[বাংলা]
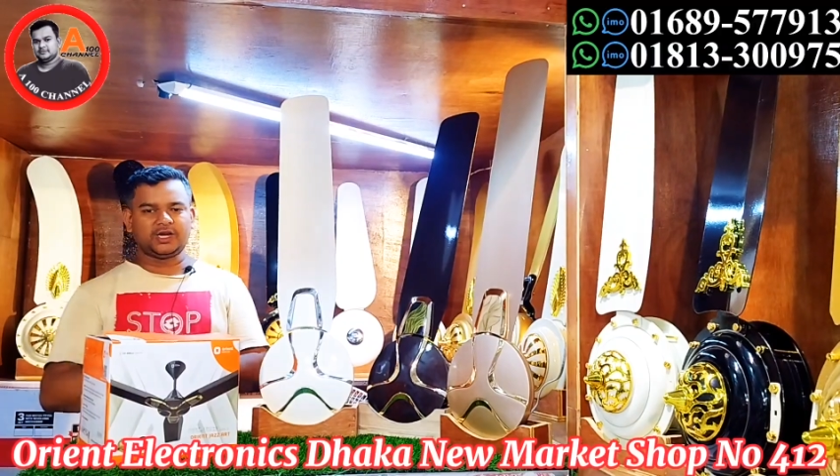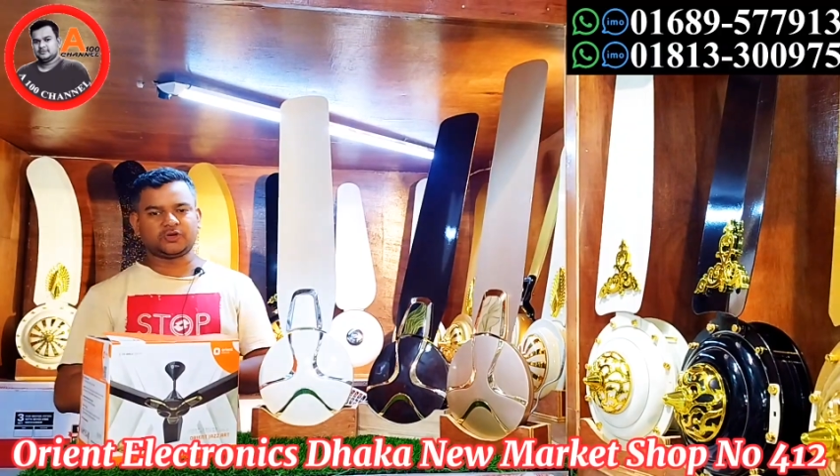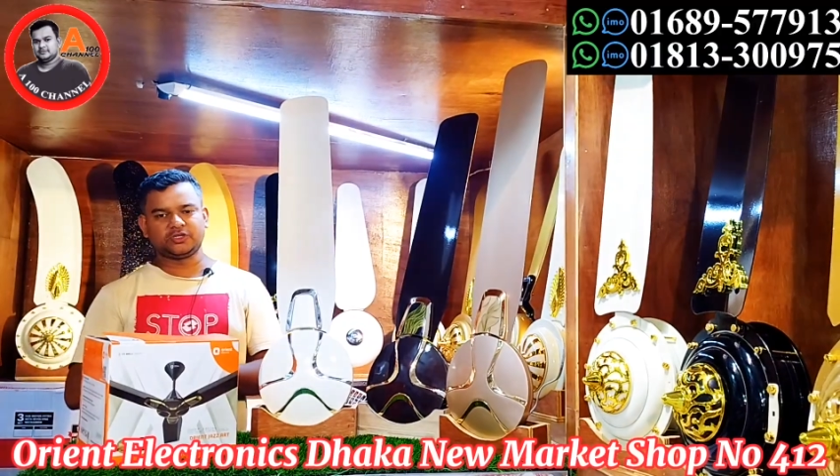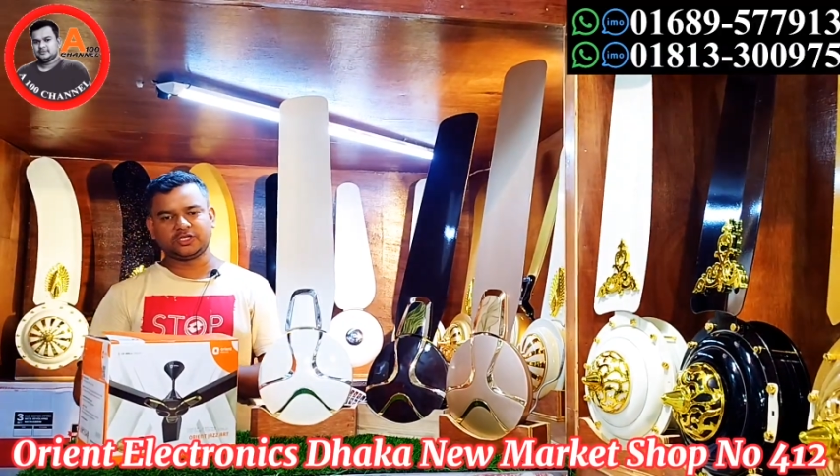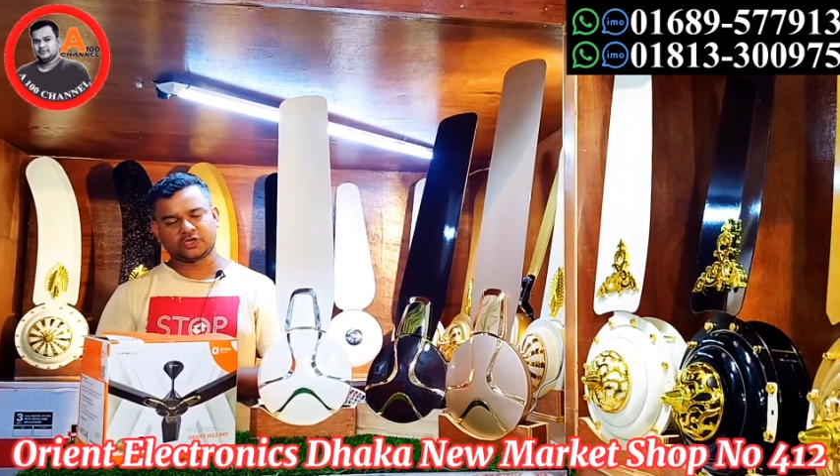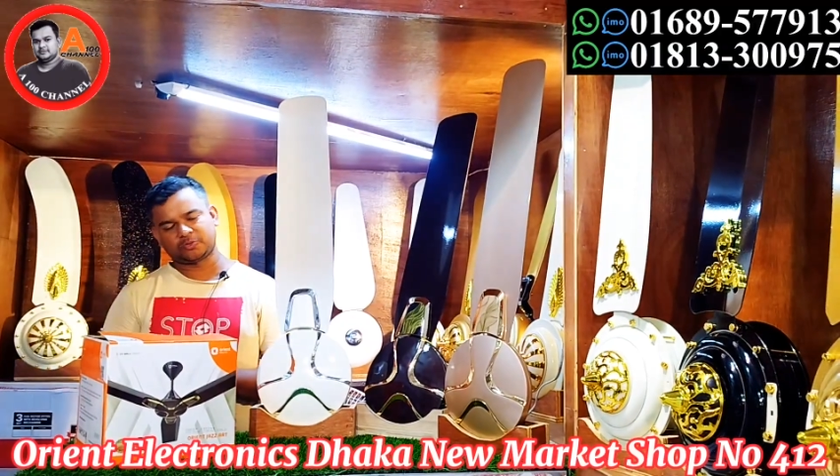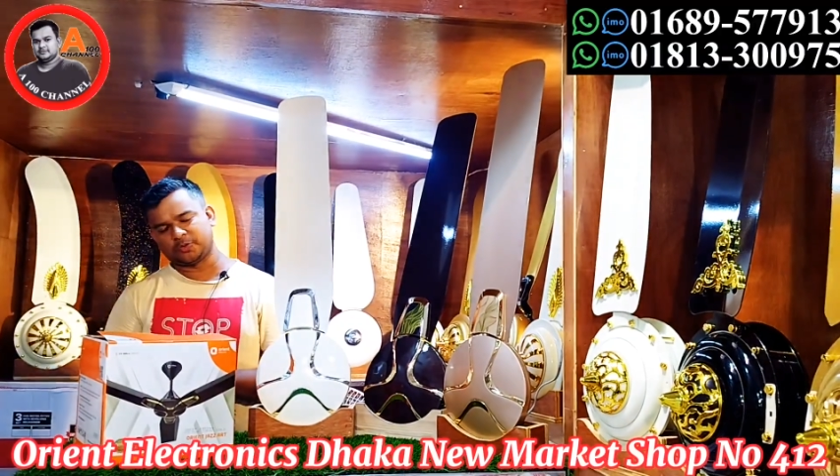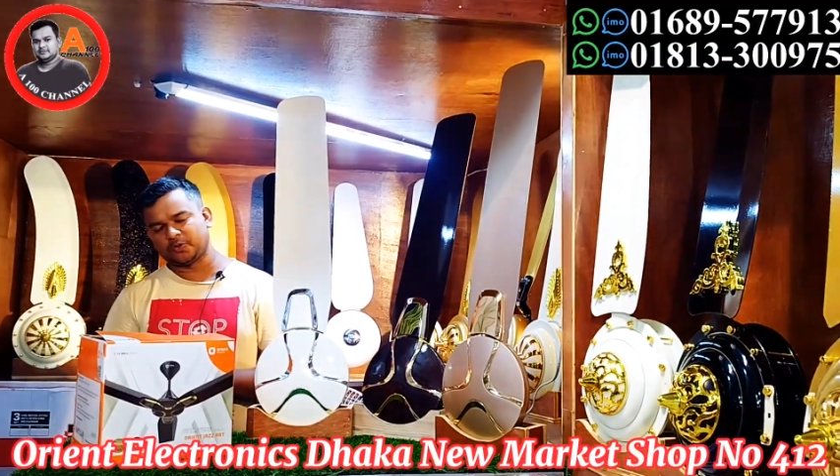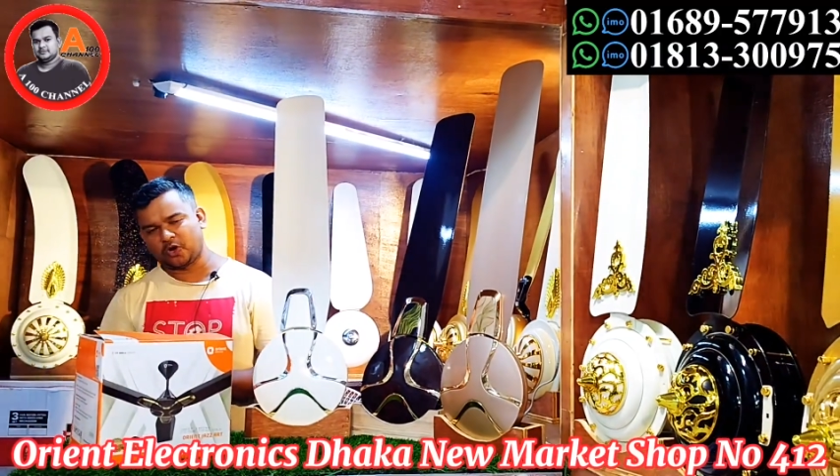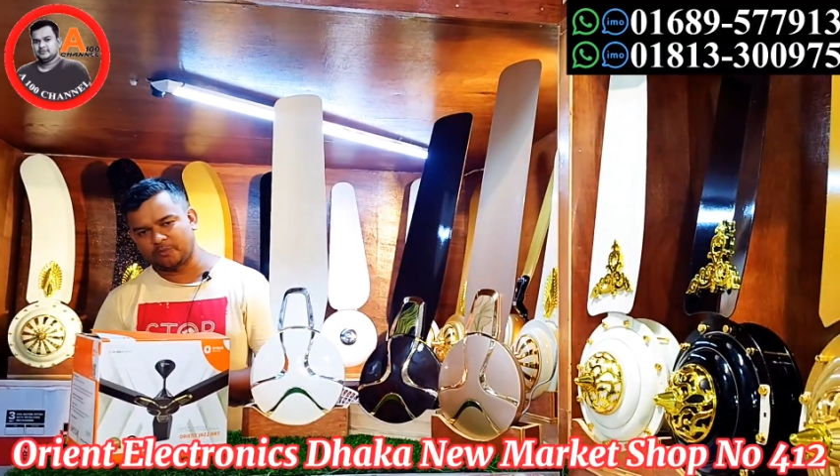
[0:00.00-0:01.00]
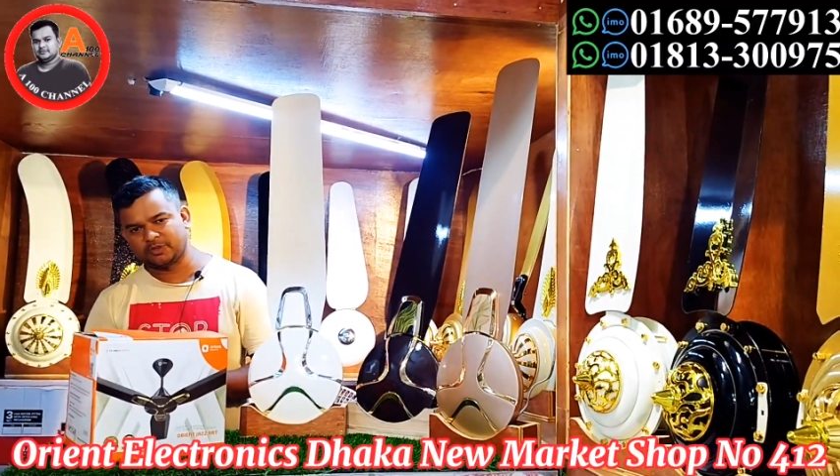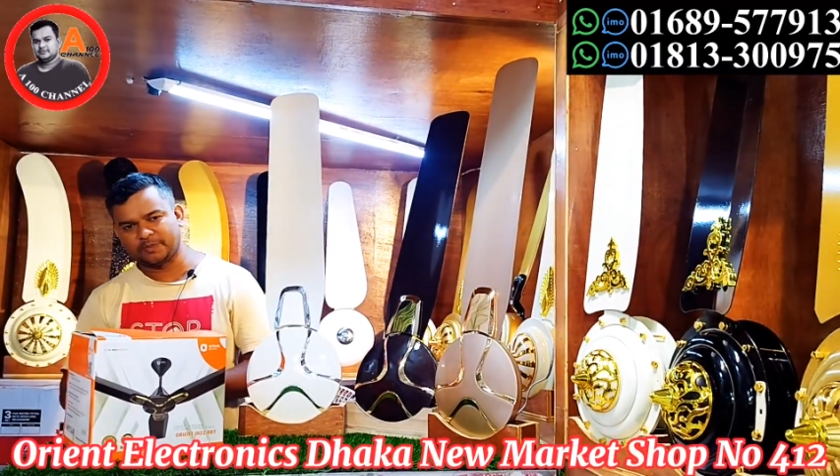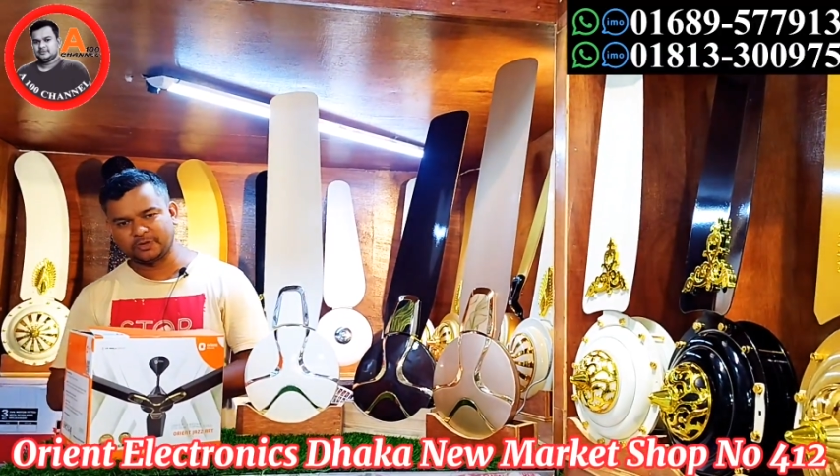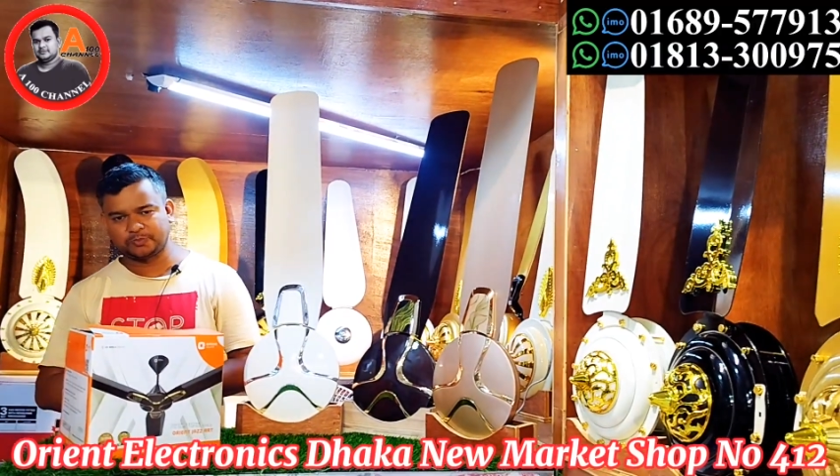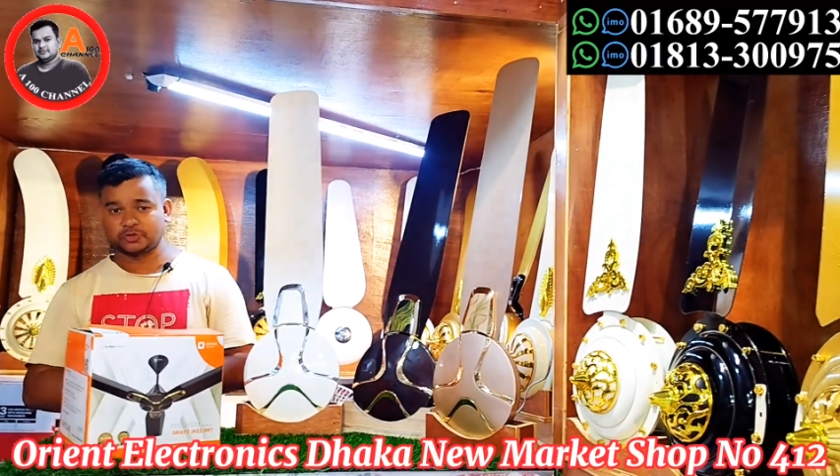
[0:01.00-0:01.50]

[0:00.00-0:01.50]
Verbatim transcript: ইলেকট্রনিক্সে সবসময় কম দামে